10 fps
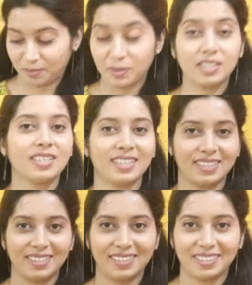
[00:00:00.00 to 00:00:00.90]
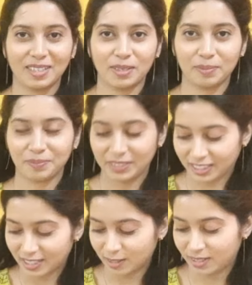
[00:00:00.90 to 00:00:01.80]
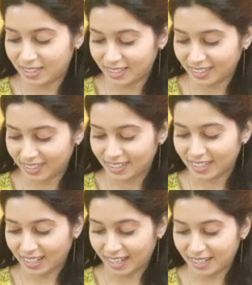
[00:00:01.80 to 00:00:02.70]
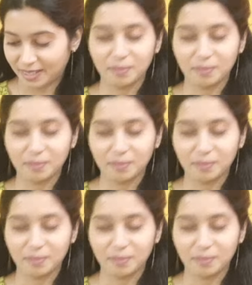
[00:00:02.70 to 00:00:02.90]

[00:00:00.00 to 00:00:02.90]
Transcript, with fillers: প্রিসিয়াস সেটা হচ্ছে এই